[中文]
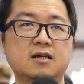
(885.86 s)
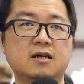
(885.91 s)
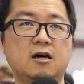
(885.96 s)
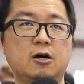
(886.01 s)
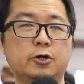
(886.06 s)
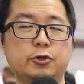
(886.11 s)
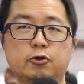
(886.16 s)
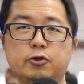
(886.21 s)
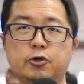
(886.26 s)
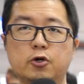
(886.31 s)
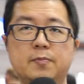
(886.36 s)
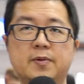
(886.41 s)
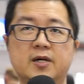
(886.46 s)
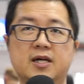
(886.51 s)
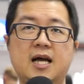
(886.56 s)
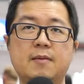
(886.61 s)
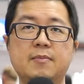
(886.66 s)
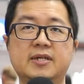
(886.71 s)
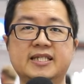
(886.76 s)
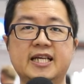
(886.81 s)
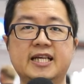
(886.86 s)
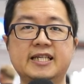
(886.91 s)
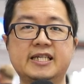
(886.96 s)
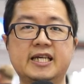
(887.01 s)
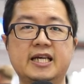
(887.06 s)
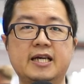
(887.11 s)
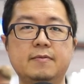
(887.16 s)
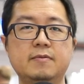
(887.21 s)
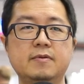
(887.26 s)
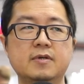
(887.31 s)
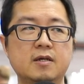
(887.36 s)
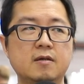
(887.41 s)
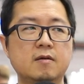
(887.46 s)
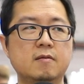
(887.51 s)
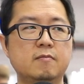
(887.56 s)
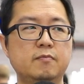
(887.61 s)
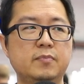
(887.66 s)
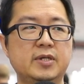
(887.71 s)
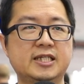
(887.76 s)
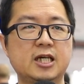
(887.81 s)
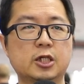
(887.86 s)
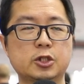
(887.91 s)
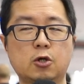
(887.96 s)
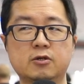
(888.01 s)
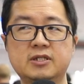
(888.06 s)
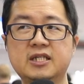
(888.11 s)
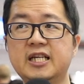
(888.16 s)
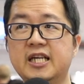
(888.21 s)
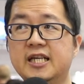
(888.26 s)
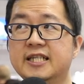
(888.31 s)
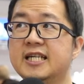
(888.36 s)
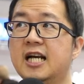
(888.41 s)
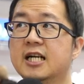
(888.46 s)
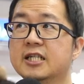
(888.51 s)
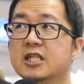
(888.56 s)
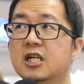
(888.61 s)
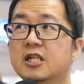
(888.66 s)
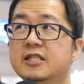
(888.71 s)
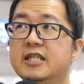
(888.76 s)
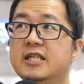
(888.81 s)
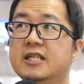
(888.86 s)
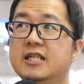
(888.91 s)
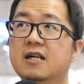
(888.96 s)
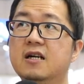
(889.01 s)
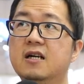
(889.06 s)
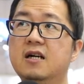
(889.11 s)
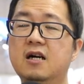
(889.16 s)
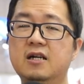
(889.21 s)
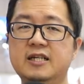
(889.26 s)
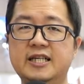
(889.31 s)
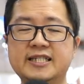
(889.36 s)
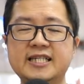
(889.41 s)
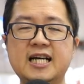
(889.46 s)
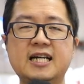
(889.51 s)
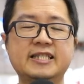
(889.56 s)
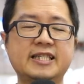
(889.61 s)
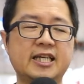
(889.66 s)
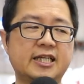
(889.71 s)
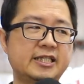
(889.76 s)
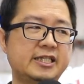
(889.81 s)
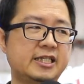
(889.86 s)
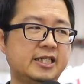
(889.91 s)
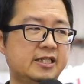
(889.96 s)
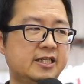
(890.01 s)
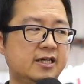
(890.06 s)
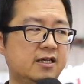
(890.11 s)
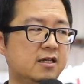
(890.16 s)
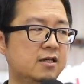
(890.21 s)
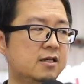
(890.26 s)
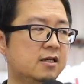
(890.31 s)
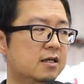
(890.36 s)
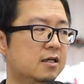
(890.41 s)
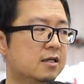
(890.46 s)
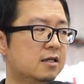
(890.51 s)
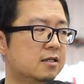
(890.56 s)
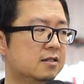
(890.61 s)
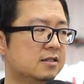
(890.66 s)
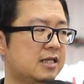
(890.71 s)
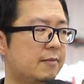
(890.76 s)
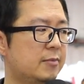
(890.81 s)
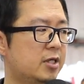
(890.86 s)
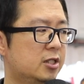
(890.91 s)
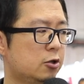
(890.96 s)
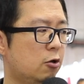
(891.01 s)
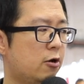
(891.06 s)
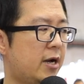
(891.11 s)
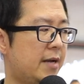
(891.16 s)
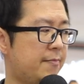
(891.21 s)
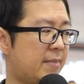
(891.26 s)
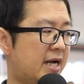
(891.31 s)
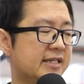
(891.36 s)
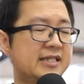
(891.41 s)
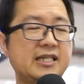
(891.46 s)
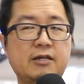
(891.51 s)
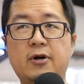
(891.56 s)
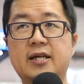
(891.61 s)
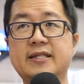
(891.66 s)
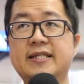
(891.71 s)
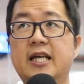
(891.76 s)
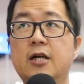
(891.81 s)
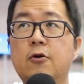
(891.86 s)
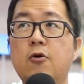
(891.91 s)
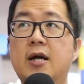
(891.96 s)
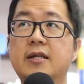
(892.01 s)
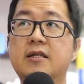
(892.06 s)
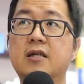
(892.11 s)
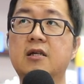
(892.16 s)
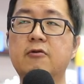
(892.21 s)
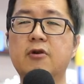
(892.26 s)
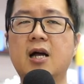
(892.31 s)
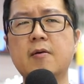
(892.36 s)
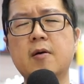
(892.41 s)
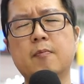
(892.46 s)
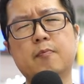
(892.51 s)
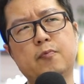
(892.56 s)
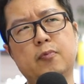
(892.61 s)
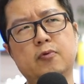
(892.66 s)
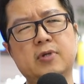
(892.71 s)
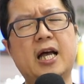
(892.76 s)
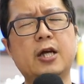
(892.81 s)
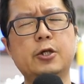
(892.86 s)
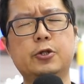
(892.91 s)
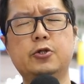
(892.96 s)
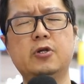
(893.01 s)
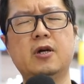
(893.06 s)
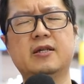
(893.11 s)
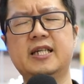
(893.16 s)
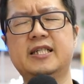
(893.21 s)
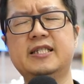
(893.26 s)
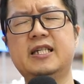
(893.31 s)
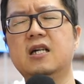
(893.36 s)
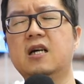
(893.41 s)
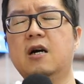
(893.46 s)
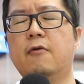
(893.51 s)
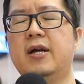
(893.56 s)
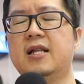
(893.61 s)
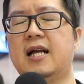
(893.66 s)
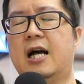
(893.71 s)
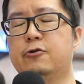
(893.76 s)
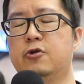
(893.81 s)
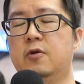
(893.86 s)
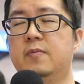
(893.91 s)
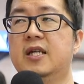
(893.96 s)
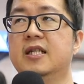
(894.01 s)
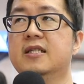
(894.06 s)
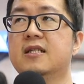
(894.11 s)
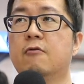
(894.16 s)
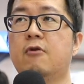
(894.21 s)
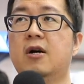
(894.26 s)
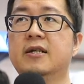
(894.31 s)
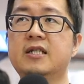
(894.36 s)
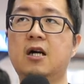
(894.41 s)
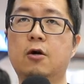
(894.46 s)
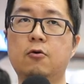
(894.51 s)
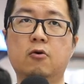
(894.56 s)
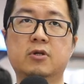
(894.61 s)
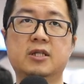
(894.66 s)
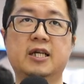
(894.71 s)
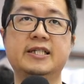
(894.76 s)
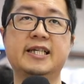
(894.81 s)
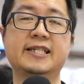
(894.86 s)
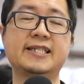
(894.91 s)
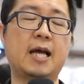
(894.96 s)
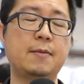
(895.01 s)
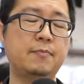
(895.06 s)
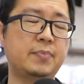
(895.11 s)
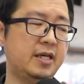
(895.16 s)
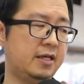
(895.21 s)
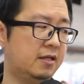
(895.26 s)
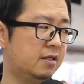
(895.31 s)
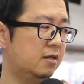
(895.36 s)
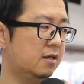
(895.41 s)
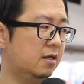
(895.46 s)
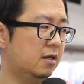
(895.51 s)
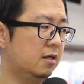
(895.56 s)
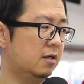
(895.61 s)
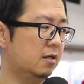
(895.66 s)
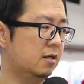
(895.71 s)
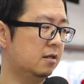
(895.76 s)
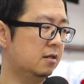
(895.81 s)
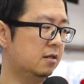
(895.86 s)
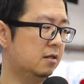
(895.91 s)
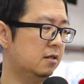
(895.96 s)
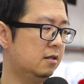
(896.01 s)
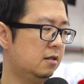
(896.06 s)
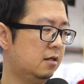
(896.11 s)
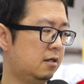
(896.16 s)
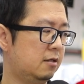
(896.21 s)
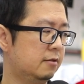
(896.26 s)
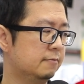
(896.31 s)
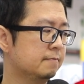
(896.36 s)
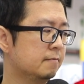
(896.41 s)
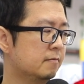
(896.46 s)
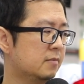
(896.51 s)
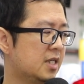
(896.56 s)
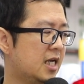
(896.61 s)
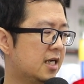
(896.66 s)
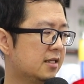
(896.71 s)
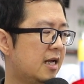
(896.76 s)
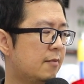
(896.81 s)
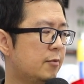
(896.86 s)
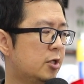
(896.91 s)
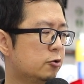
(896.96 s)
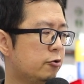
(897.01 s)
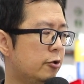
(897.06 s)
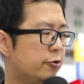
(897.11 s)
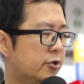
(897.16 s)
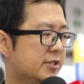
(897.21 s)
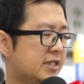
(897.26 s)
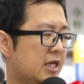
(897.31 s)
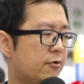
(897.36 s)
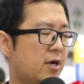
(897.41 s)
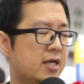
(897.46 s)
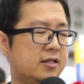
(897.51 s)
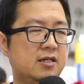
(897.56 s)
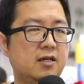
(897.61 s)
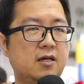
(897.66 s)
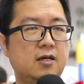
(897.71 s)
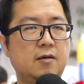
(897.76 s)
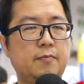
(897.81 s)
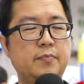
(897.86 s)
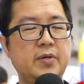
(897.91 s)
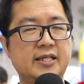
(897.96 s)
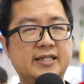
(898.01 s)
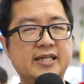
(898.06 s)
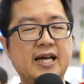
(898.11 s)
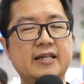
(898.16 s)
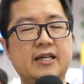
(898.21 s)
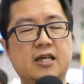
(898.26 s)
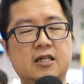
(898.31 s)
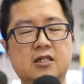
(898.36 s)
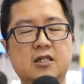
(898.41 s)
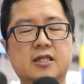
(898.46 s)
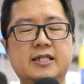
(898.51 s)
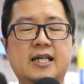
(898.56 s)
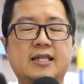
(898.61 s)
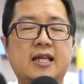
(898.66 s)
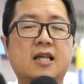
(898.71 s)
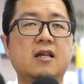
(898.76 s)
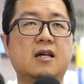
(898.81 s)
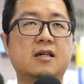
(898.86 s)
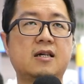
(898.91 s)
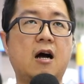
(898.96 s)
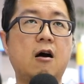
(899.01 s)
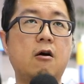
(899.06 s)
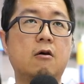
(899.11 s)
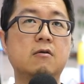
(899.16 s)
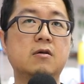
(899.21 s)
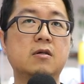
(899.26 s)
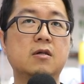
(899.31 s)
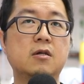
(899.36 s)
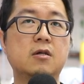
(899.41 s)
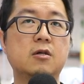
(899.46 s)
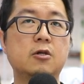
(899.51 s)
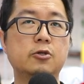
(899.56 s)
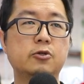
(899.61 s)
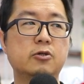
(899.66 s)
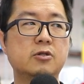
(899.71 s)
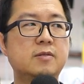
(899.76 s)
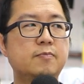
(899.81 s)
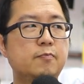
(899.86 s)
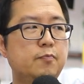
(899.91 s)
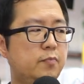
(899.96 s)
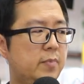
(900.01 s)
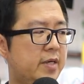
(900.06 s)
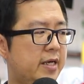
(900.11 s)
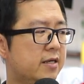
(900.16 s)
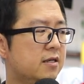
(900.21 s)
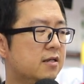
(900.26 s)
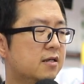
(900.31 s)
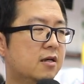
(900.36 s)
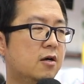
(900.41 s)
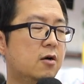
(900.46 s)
好 youtuber，他们这些比较从事影像设计的，哈，影像剪辑的，他们都还蛮喜欢这一款的，因为他们不太需要这些额外的 RGB 灯光效果的一些产品，哦，那他们对于这款的评价也是相当的高，就是哎，